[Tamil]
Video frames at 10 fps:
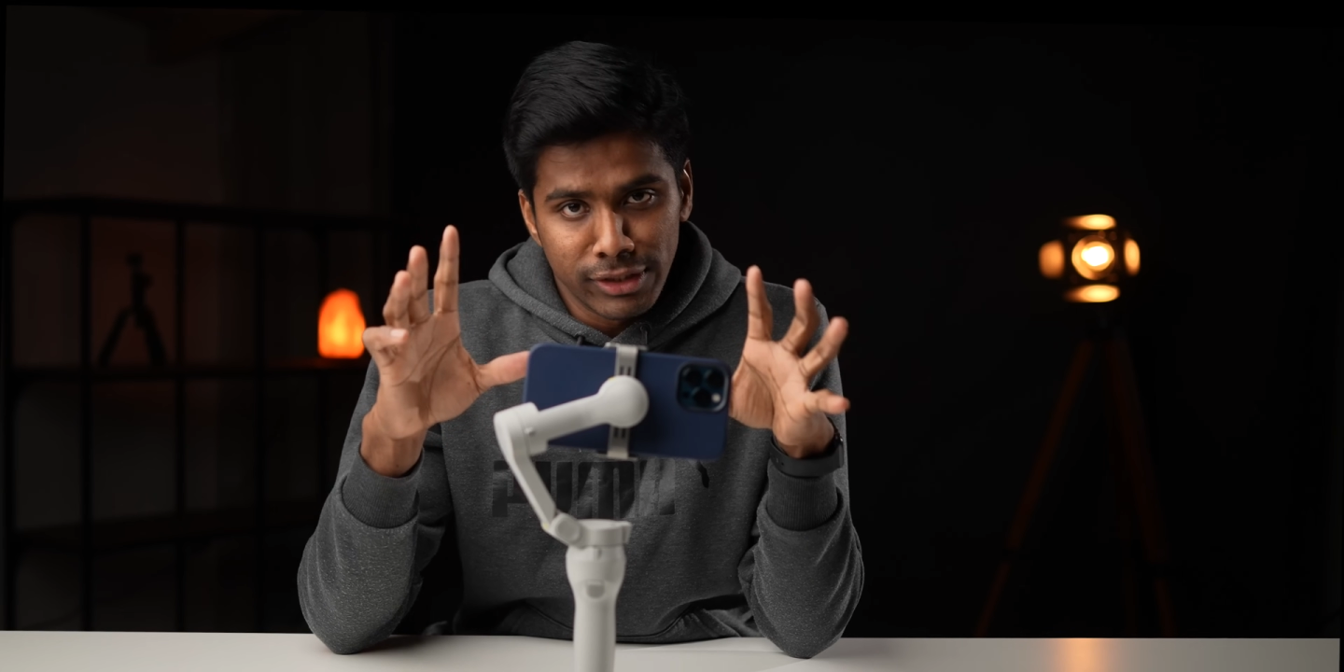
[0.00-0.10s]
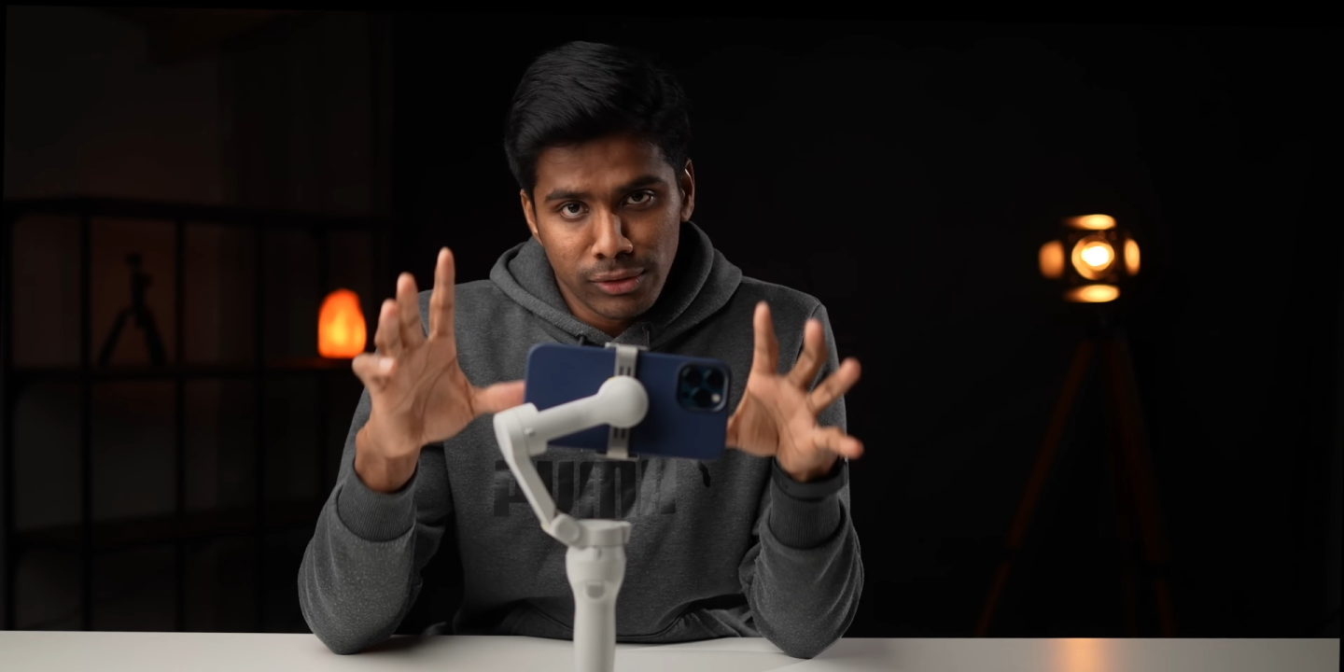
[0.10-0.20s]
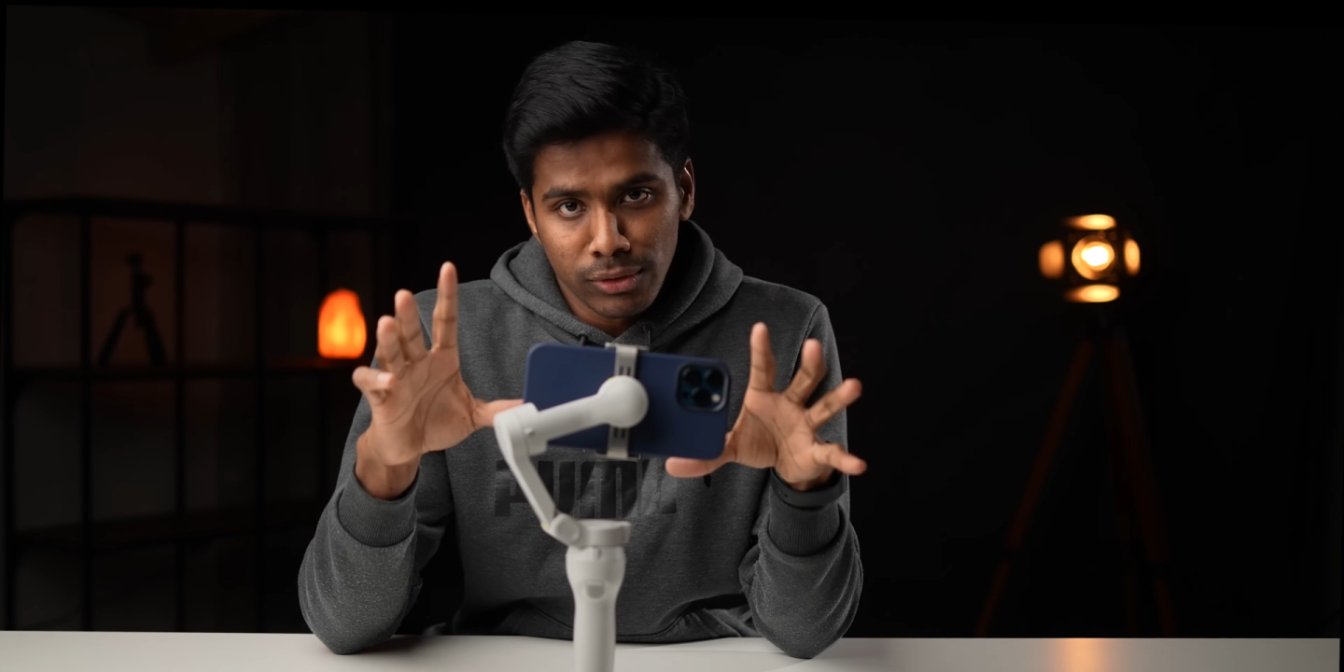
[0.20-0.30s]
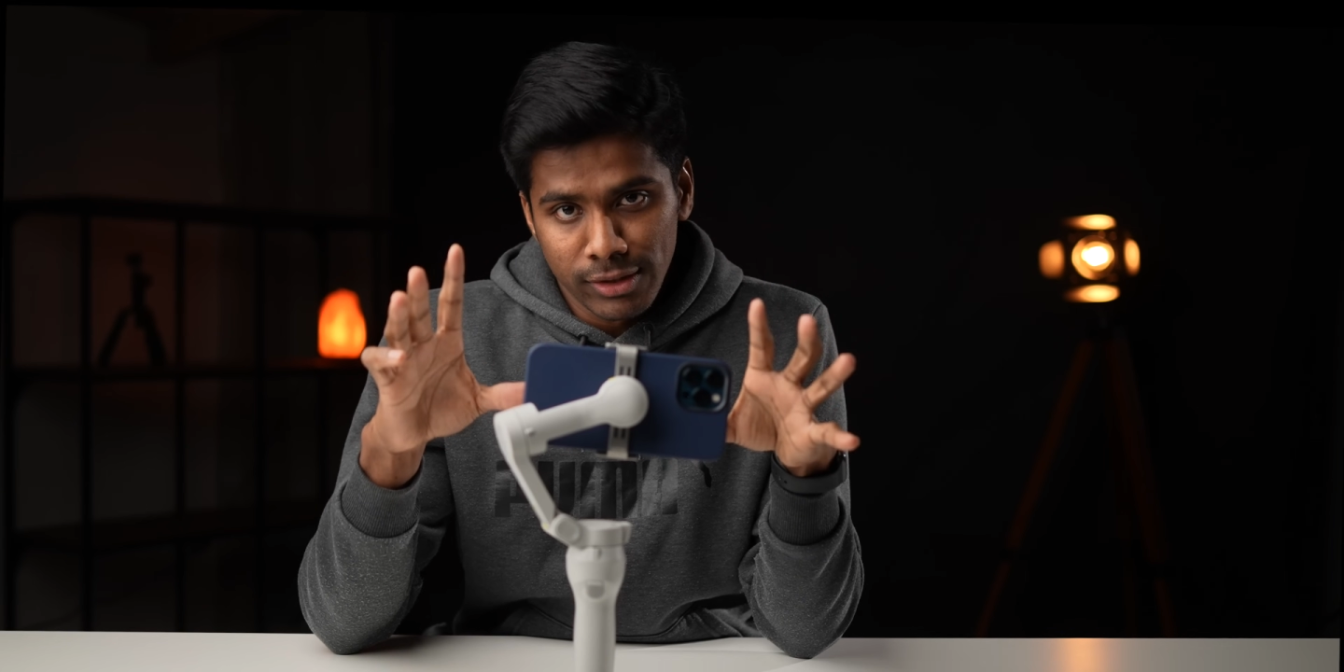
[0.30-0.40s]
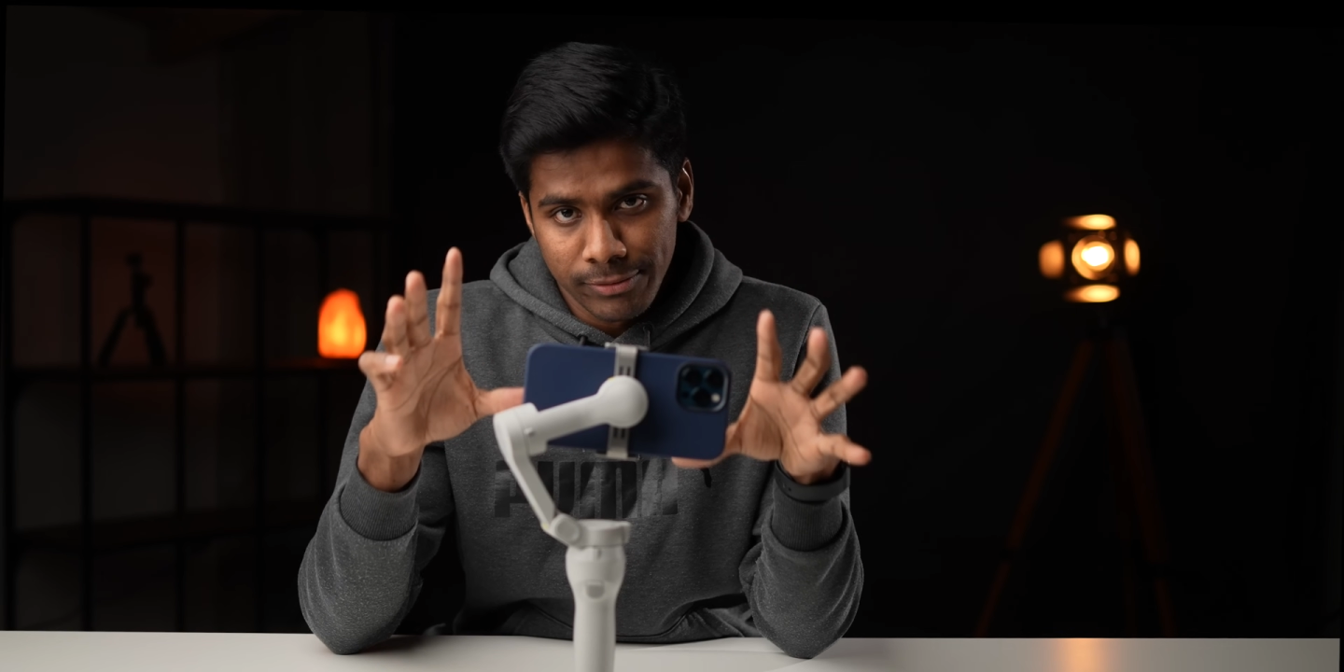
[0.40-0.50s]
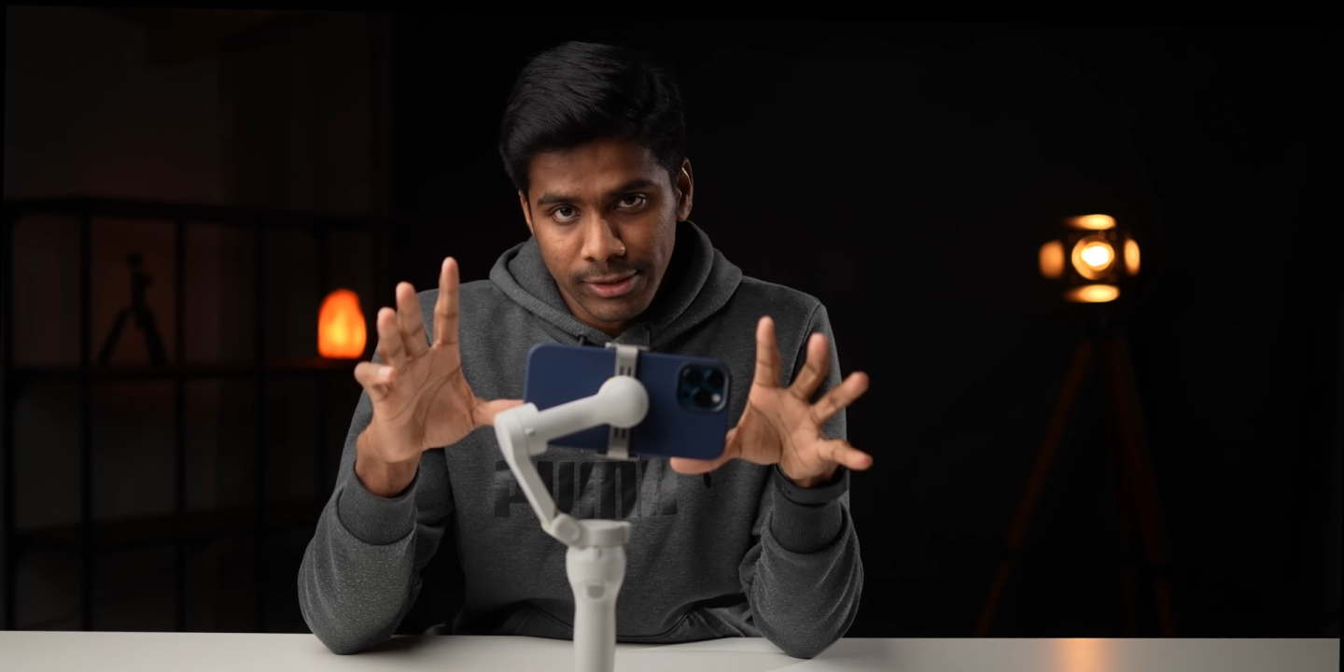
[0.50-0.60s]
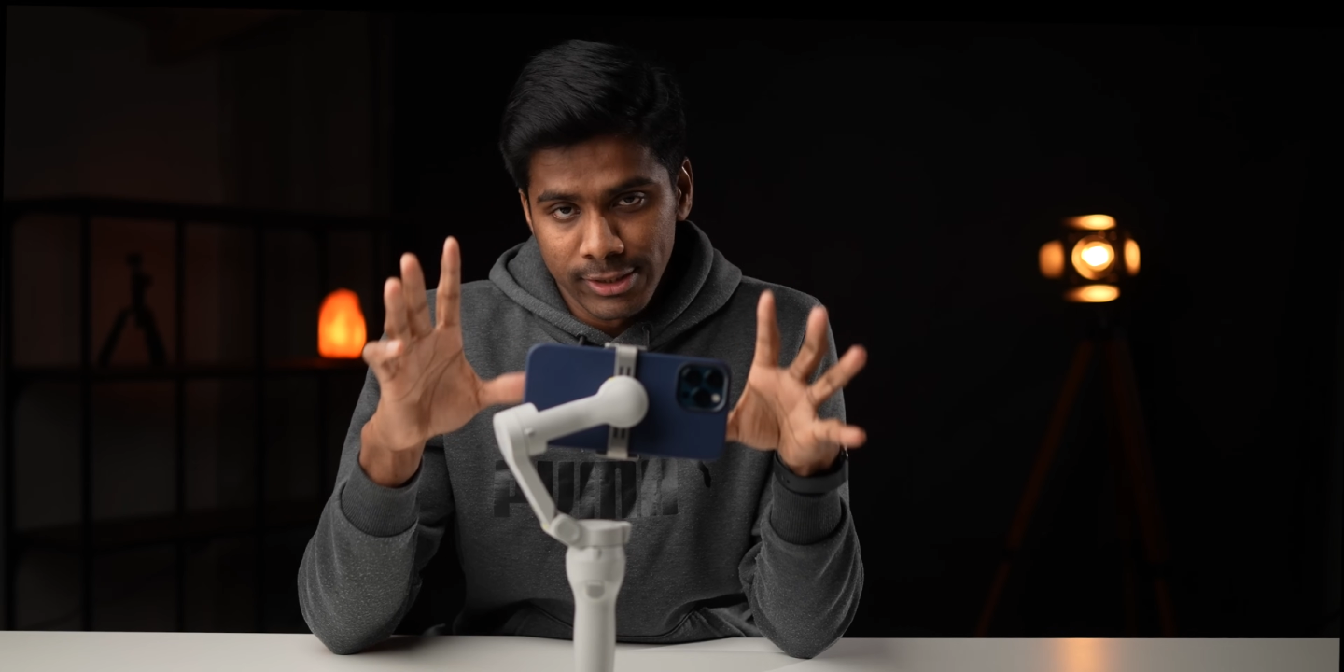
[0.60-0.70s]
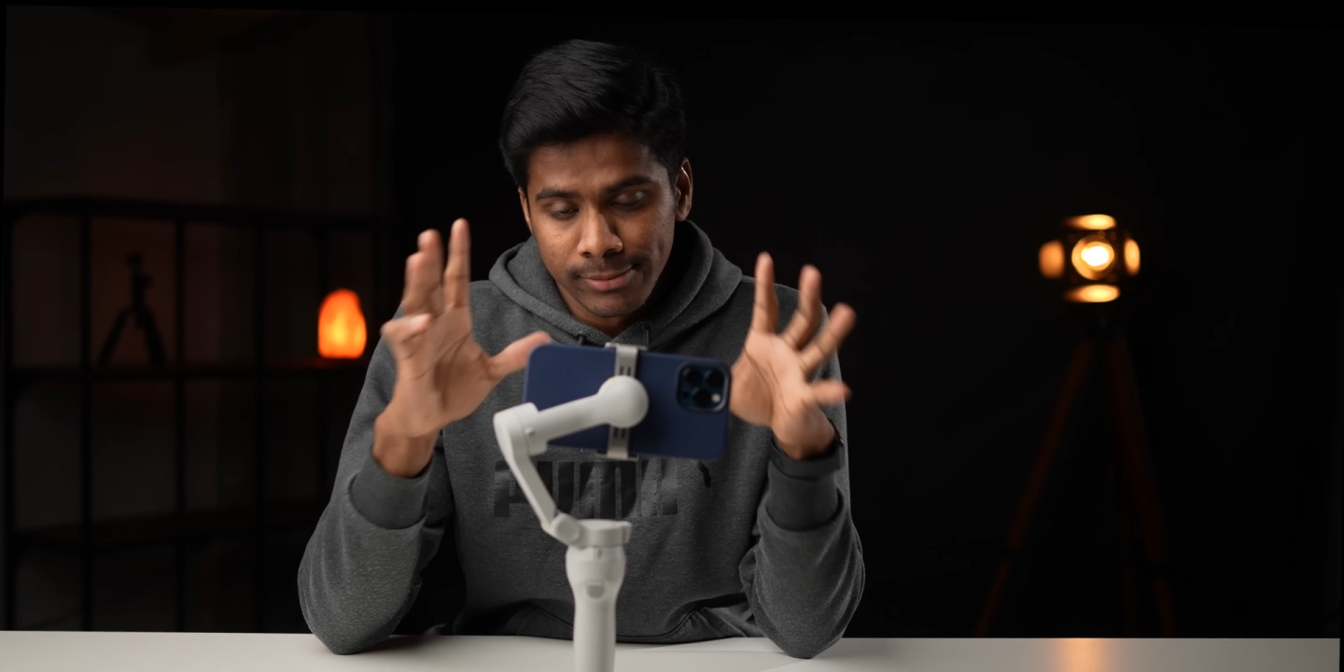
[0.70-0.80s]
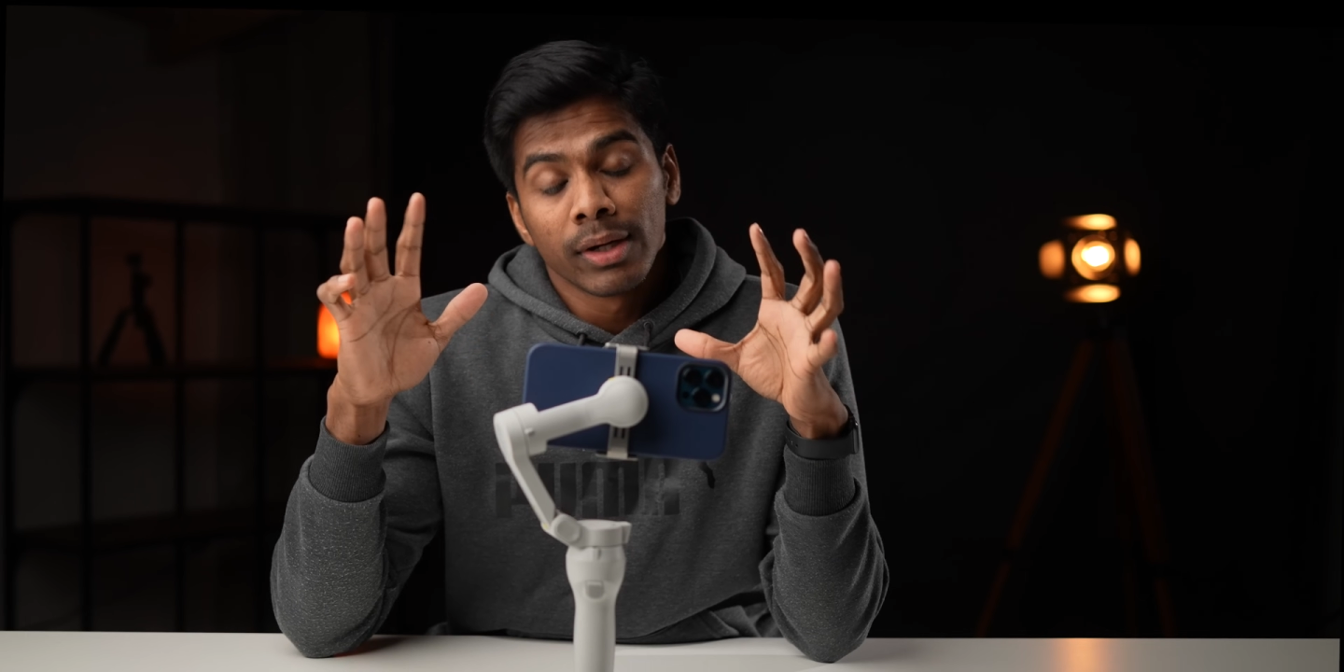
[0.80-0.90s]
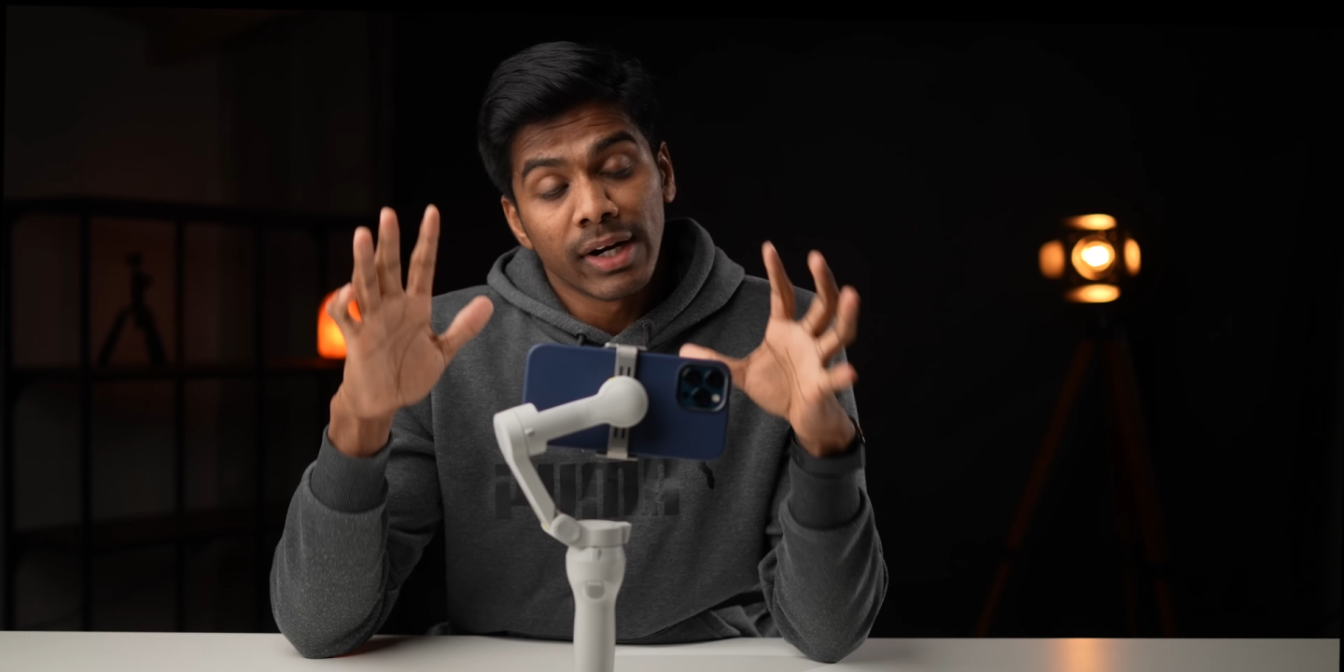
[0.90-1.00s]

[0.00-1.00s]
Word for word: ஜீரோங்கிற ஃபீச்சர்